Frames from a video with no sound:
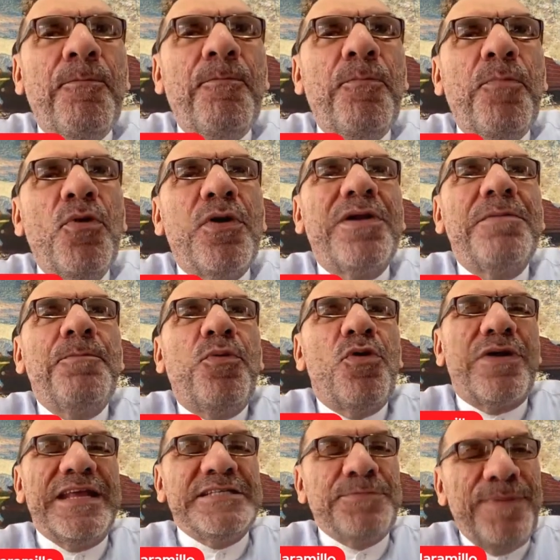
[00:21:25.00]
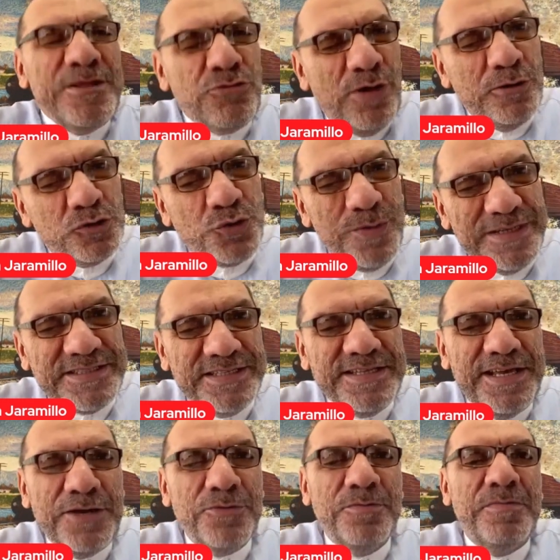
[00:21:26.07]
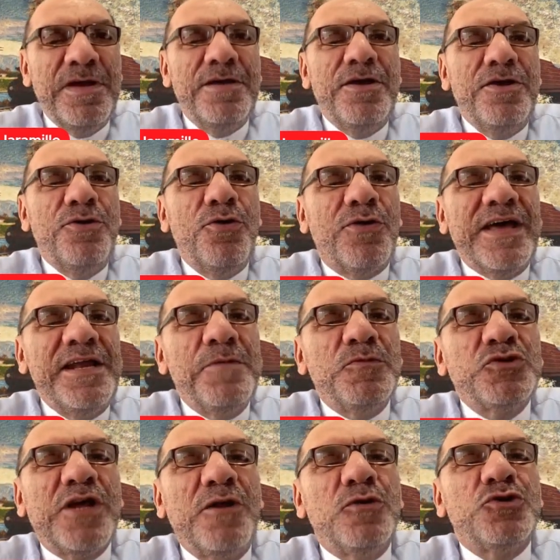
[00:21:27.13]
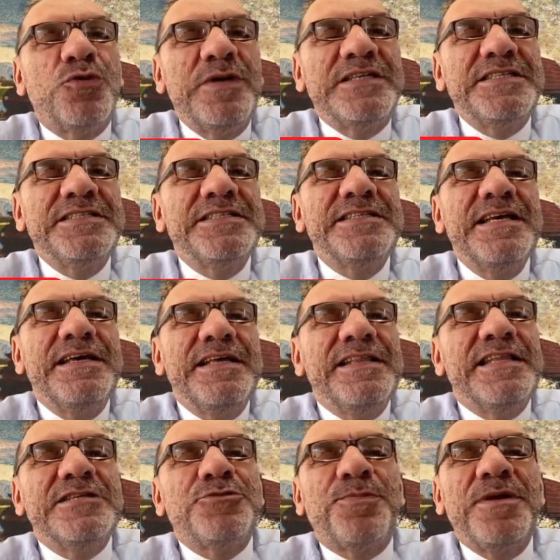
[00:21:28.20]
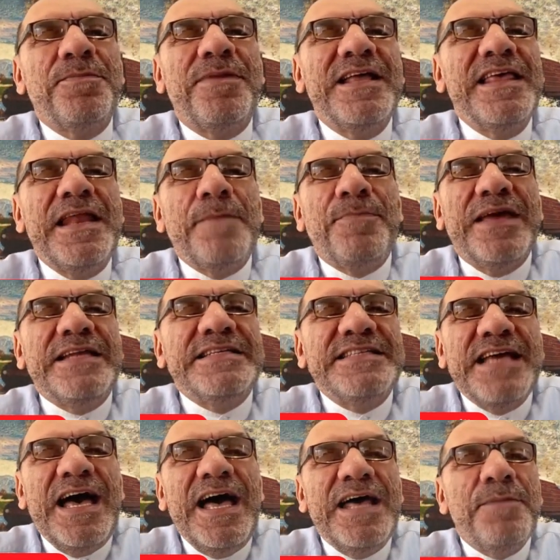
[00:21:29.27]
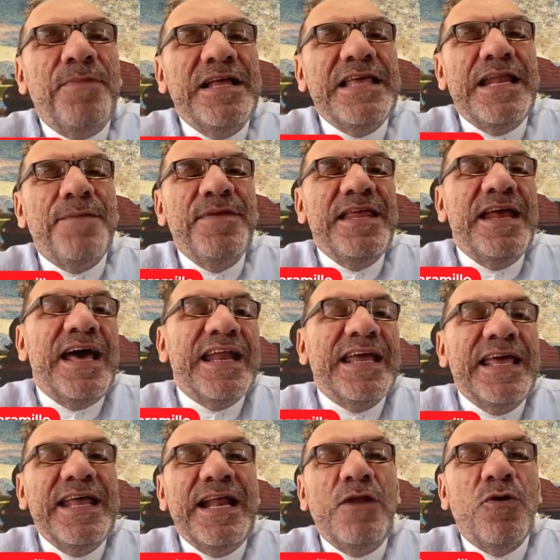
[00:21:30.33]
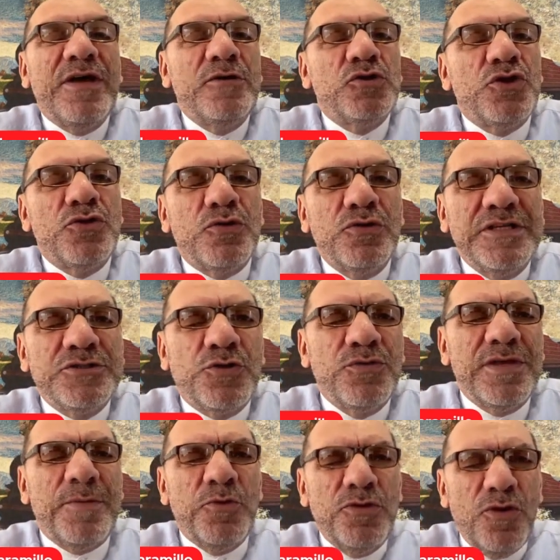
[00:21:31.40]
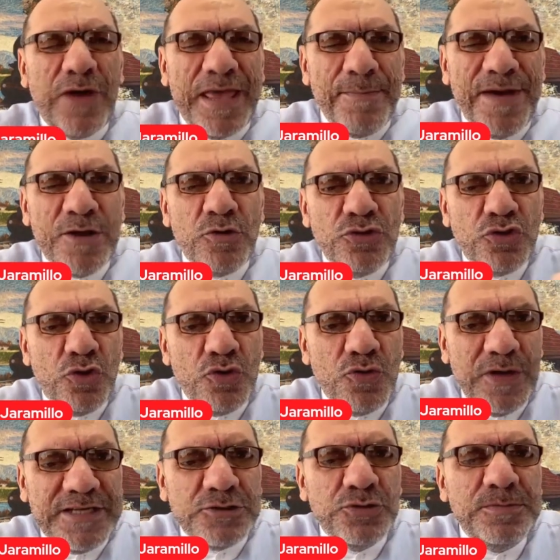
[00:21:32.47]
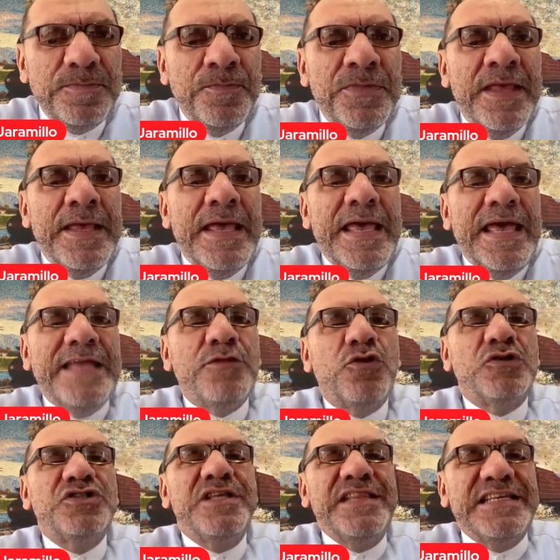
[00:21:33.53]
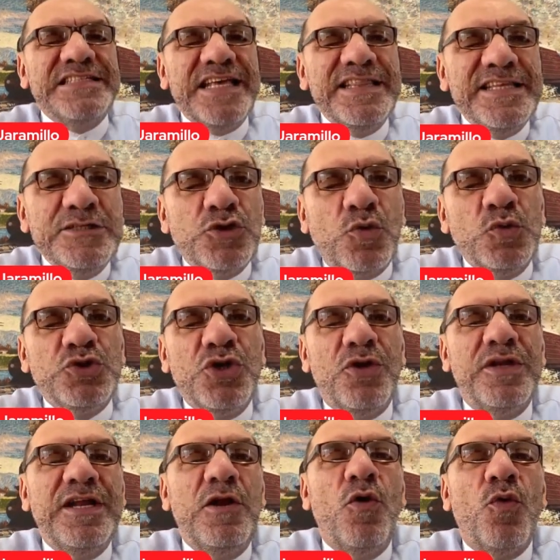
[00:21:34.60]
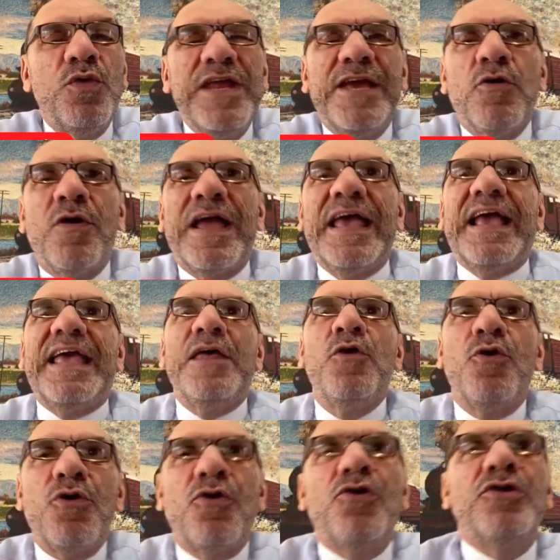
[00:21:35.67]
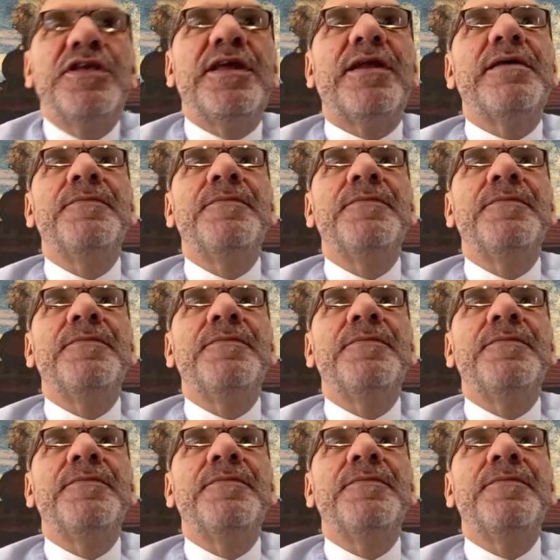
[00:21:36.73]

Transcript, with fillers: por, por respeto a los jueces. Dijeron, no queremos que los jueces después vayan a pensar, vayan a mirar qué era lo que nosotros discutíamos. No, quemaron todo eso. Entonces, de esas discusiones, lo único que quedó Roger